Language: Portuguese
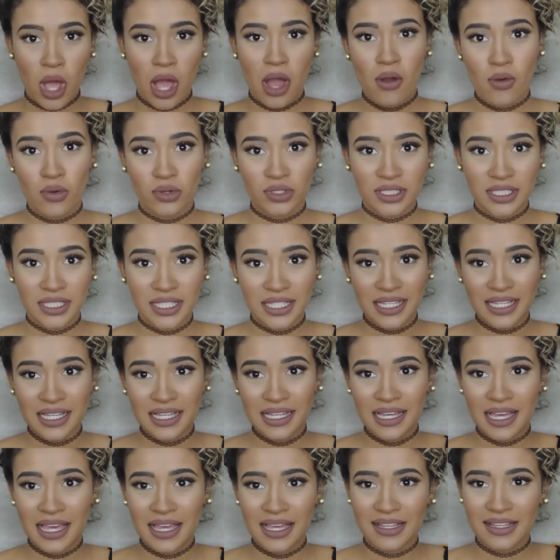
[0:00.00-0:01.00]
pessoal
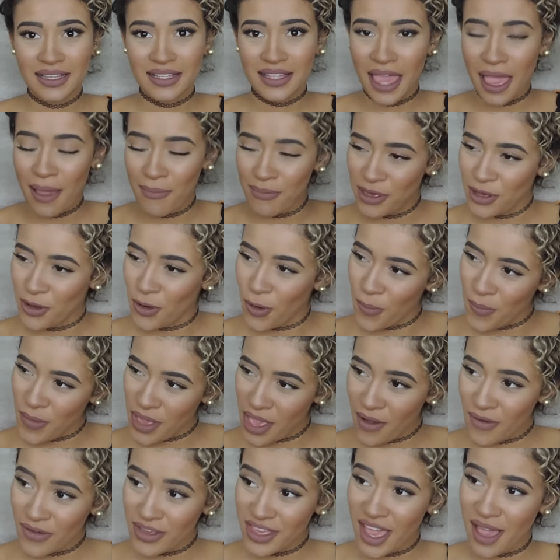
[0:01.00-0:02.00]
que é amigo
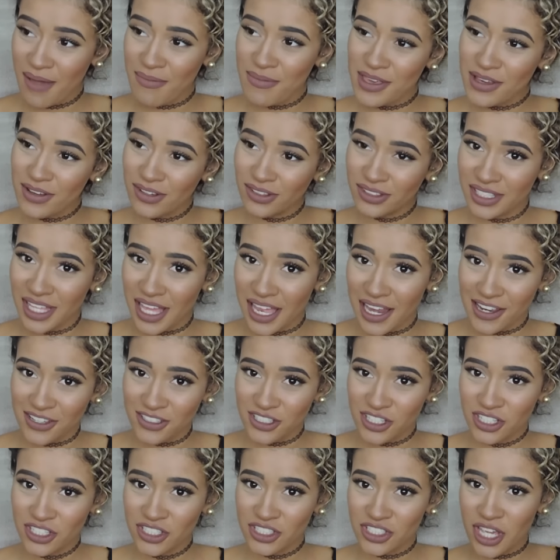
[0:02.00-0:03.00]
meu e amigo
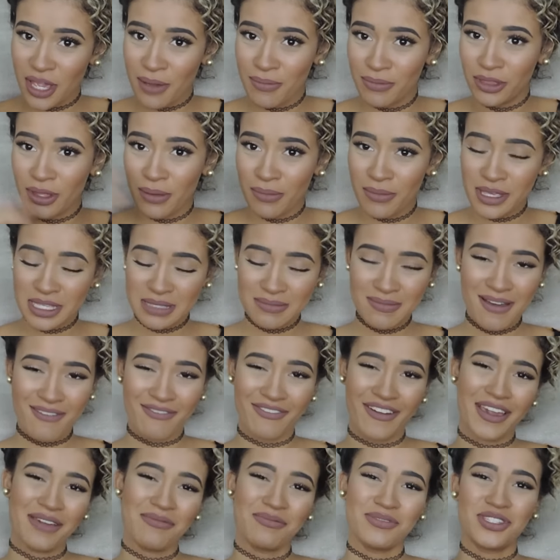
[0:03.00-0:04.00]
dele. A gente é da
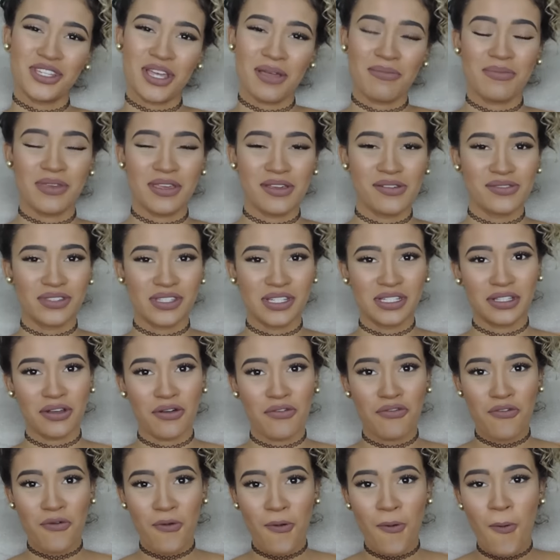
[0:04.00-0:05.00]
mesma vibe de amigos,
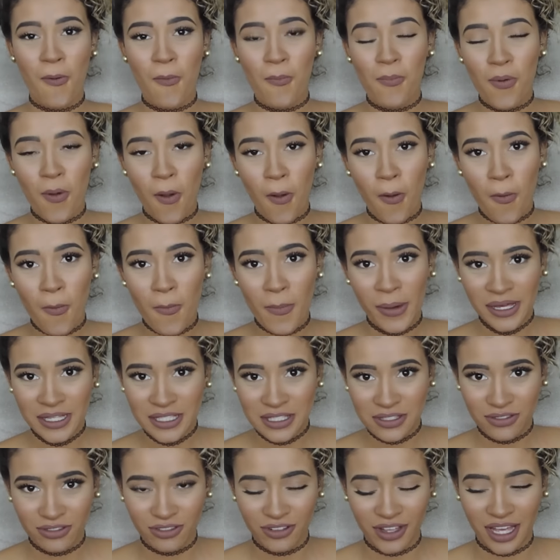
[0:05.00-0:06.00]
então ficou um pouco
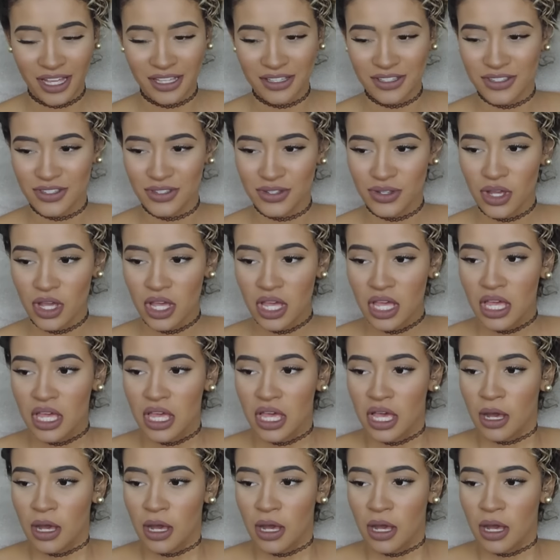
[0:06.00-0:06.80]
mais fácil.